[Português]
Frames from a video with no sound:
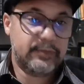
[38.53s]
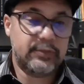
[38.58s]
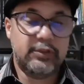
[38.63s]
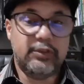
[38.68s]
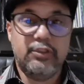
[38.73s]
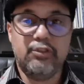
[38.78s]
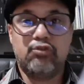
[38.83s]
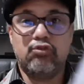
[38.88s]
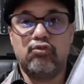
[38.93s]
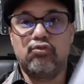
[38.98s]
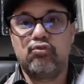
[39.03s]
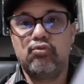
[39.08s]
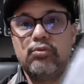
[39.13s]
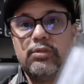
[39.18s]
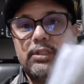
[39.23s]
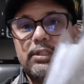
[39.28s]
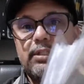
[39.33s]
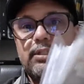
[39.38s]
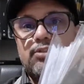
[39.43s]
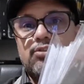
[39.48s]
Isso tudo
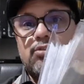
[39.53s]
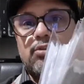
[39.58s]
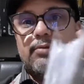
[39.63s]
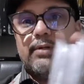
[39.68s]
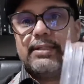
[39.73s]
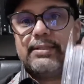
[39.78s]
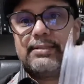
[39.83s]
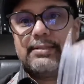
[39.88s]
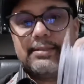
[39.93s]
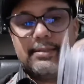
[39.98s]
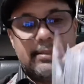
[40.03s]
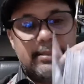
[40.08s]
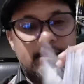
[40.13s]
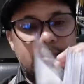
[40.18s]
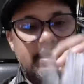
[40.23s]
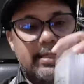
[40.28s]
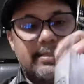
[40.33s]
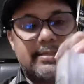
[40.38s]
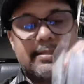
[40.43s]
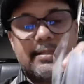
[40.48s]
aqui são as,
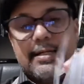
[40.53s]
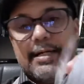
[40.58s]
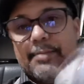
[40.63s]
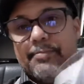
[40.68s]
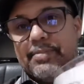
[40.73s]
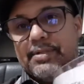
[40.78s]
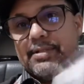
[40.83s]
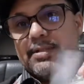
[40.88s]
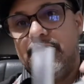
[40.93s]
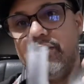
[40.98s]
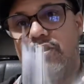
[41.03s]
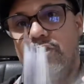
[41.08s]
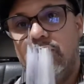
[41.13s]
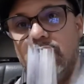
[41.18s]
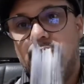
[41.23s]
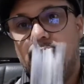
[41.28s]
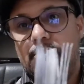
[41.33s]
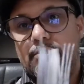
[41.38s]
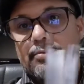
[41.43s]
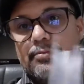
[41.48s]
as capas que
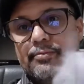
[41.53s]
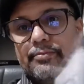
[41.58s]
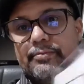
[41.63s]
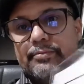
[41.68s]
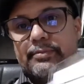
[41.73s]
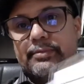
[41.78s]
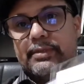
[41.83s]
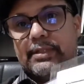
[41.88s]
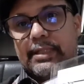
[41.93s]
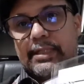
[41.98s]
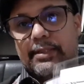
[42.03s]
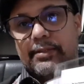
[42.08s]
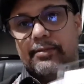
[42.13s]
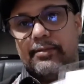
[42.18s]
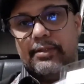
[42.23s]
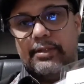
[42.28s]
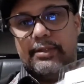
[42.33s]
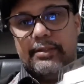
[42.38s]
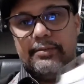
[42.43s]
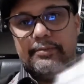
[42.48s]
chegou, tá?
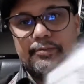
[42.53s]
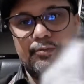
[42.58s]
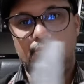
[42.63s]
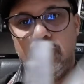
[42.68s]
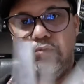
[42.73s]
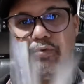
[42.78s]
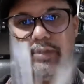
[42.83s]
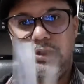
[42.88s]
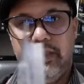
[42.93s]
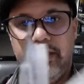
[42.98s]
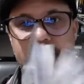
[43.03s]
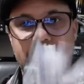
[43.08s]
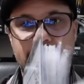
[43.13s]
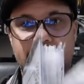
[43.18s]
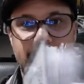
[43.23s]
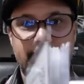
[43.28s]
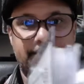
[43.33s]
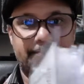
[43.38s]
Olha, tudo aí da